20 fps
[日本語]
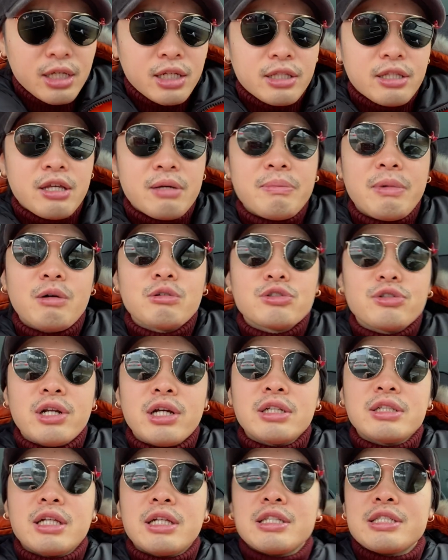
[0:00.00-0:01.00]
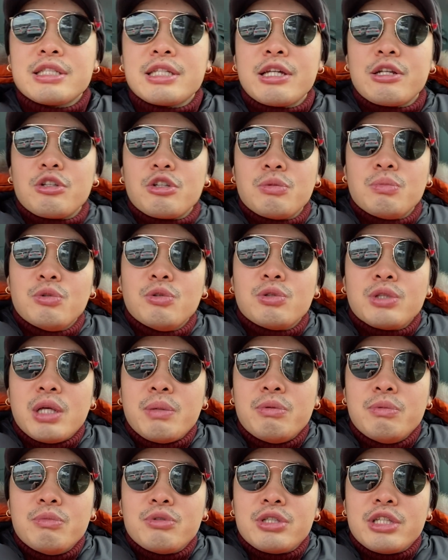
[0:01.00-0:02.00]
で、まあおそらくなんですけれども、多
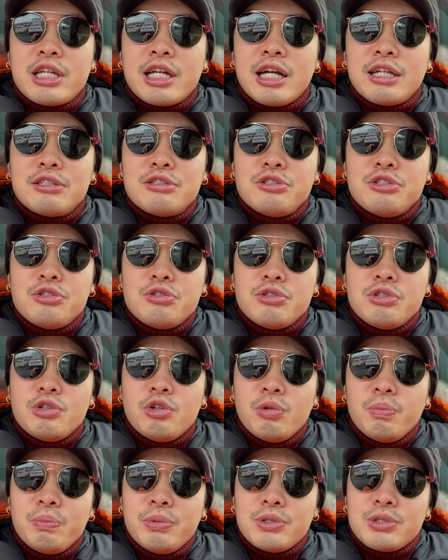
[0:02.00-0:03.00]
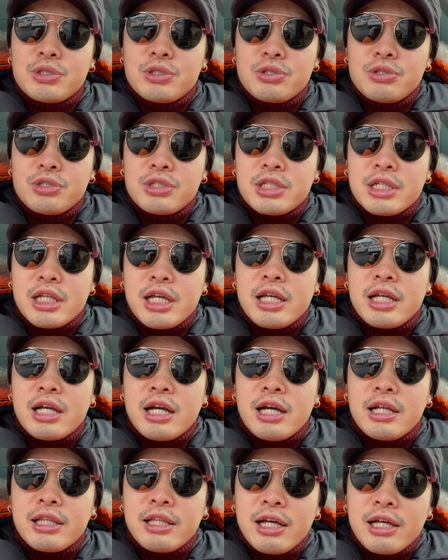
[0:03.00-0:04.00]
分もう2月中にオープンするんじゃない
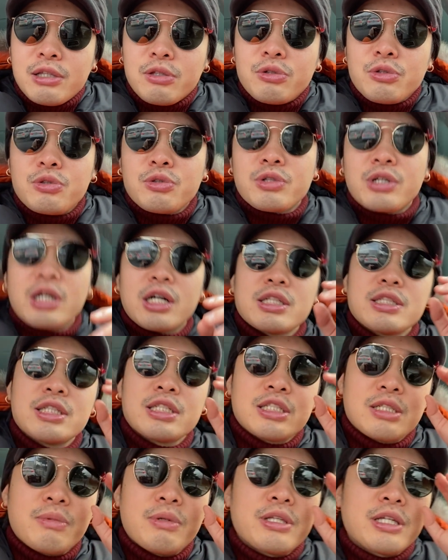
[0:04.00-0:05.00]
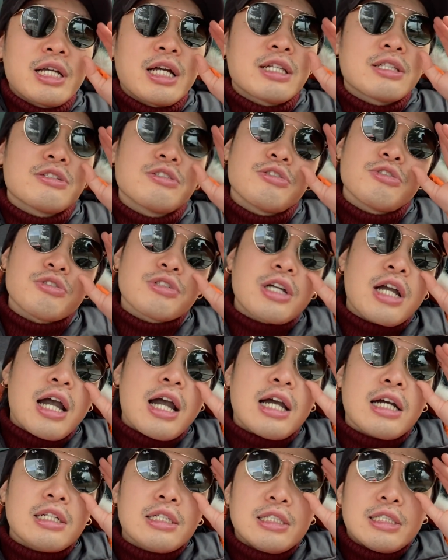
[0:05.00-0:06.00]
かなという感じですね。まあ2月中
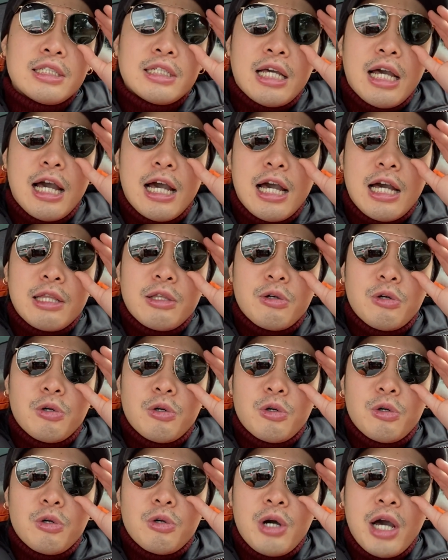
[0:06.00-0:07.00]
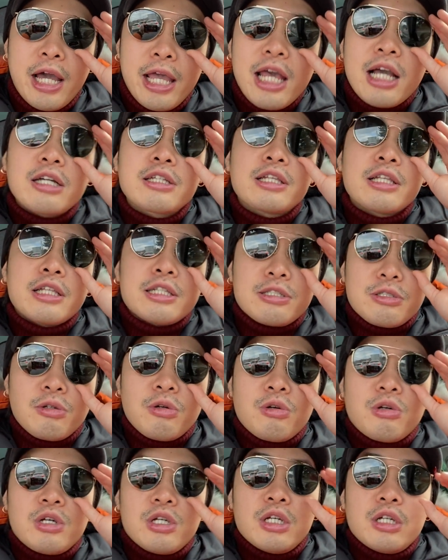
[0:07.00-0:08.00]
か、あのー、早くてです
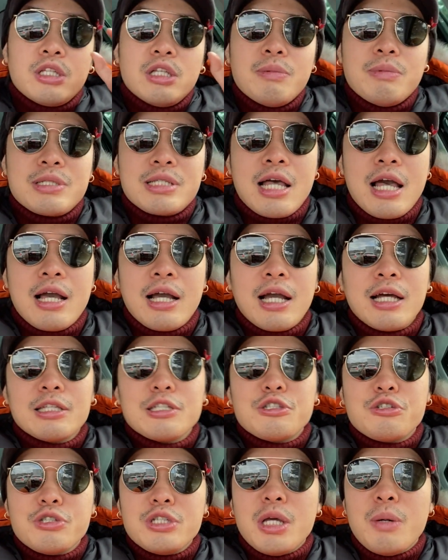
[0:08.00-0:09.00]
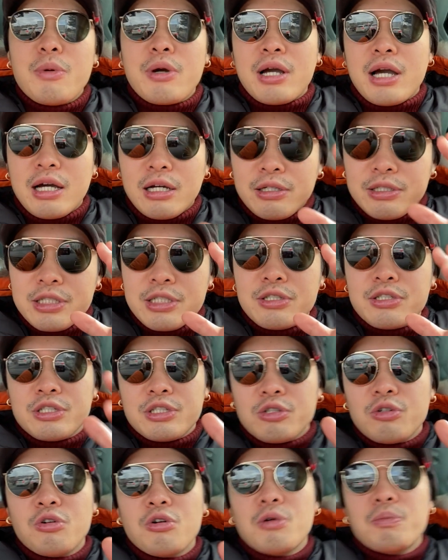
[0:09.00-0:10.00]
よ。でも3月中にはもう確実
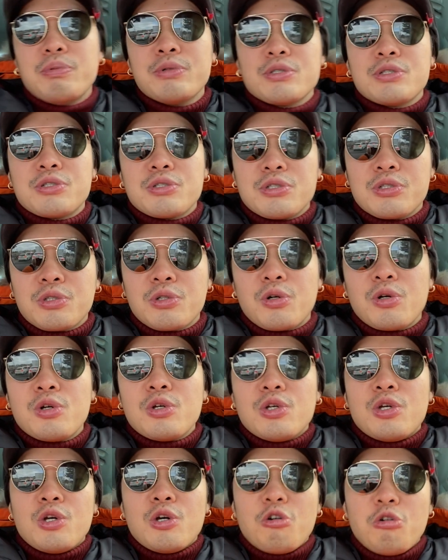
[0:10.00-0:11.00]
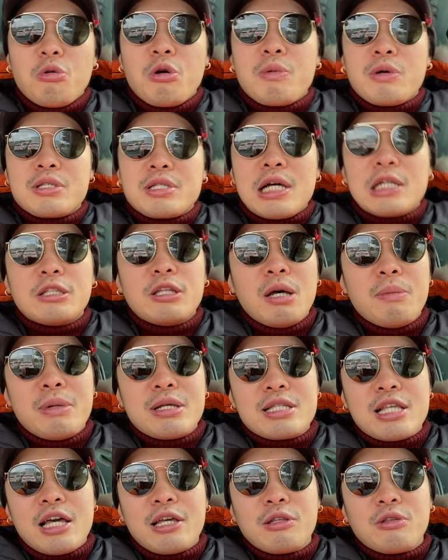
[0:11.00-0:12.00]
にオープンすると思います。あとはま
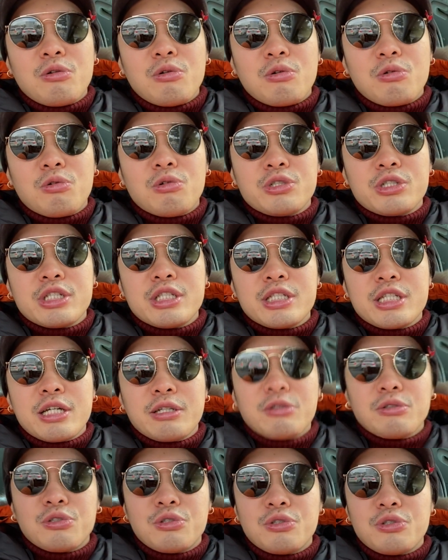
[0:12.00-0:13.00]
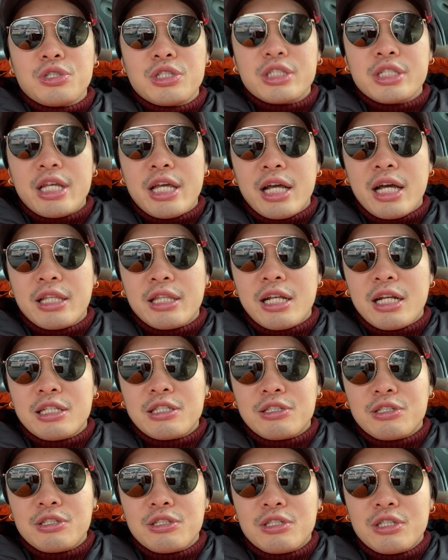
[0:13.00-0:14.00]
あサイト、公式サイト通じて必
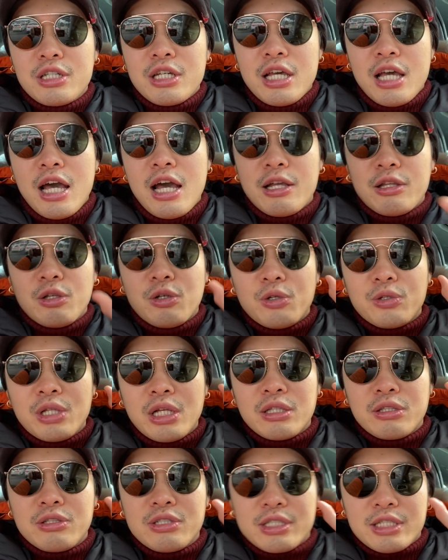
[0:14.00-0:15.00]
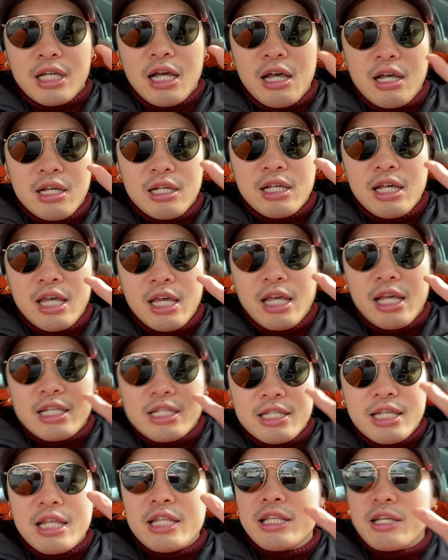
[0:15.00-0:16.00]
ず、あのー、なんていうんですか、えー、
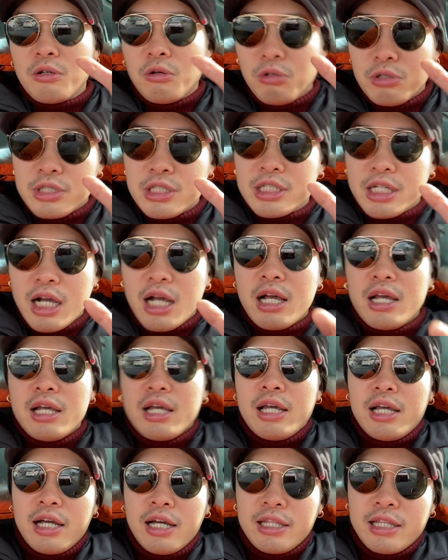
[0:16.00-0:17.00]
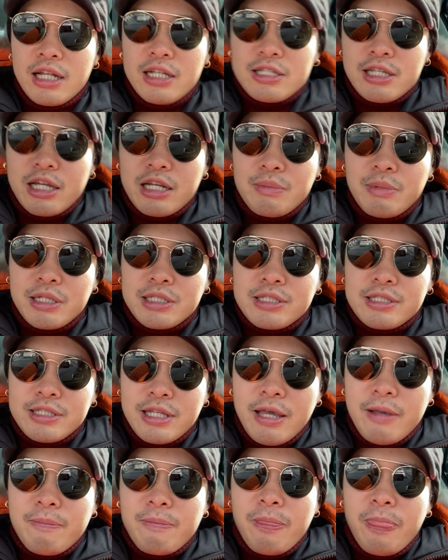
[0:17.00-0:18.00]
宣伝告知が必ずありますん
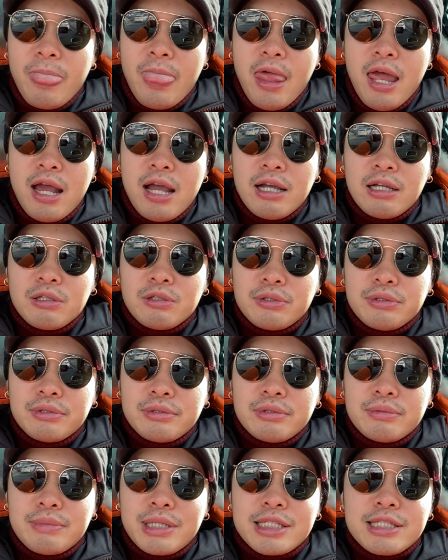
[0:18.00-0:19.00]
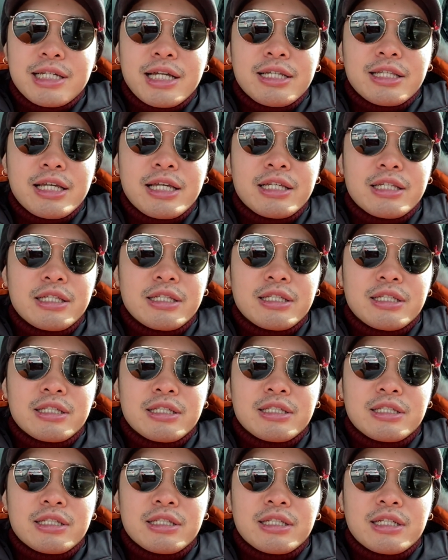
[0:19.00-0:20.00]
で、あの間違いない
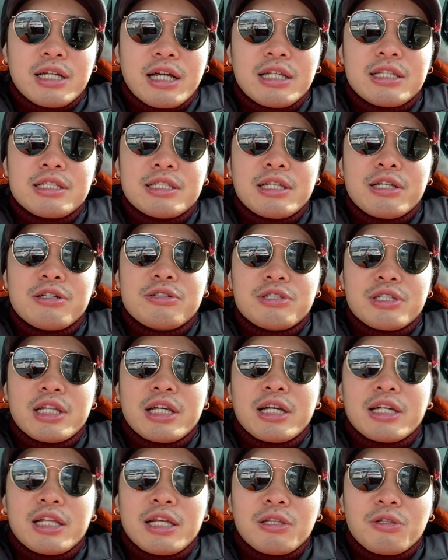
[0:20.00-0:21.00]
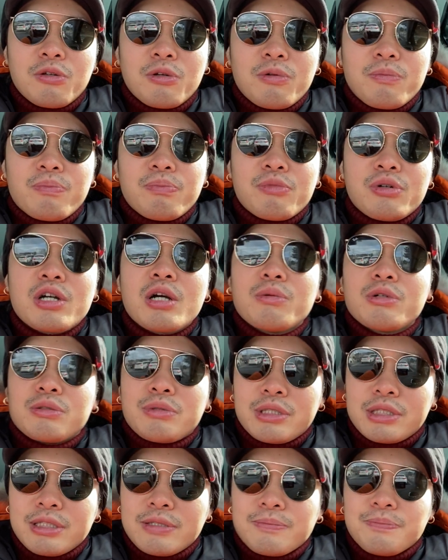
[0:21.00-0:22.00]
感じになるんじゃないかなと、僕は思って
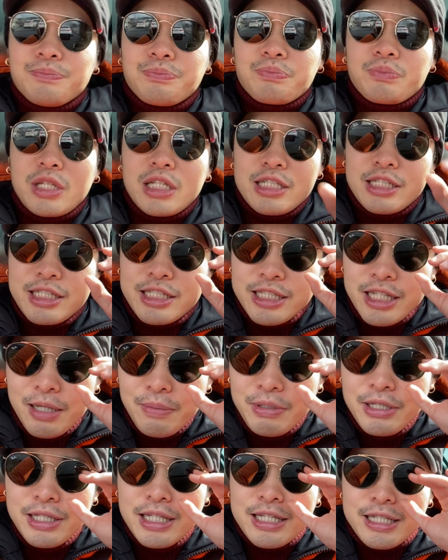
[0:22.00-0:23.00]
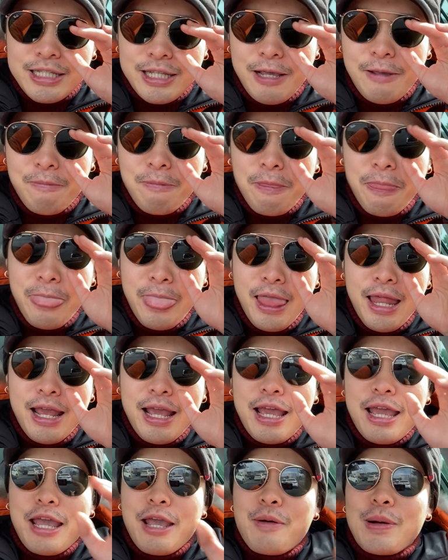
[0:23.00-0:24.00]
ます。ちなみにですね、
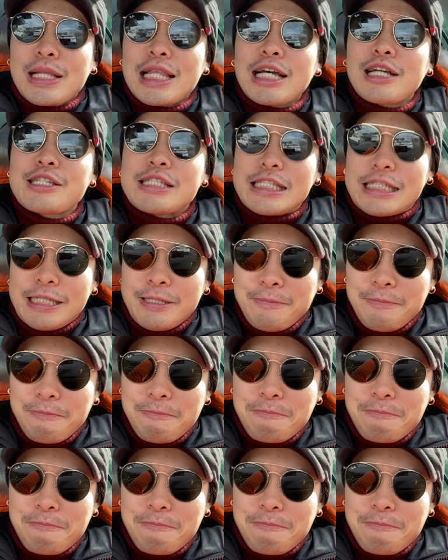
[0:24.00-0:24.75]
え私、